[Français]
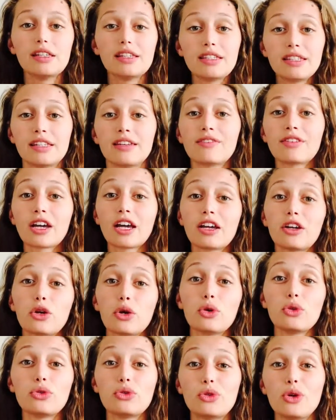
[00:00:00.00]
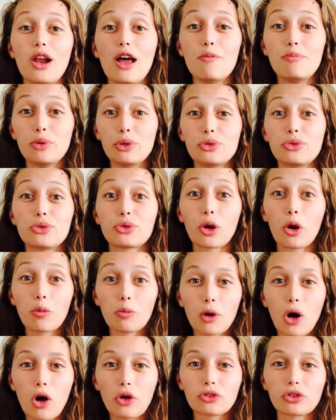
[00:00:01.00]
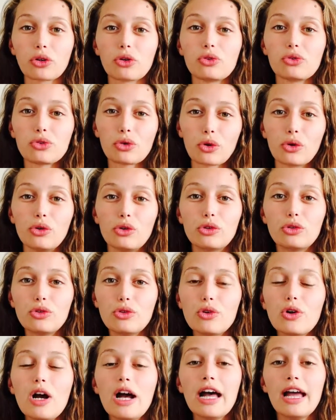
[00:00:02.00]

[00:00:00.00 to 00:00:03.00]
C'est vrai que cela peut surprendre sur le coup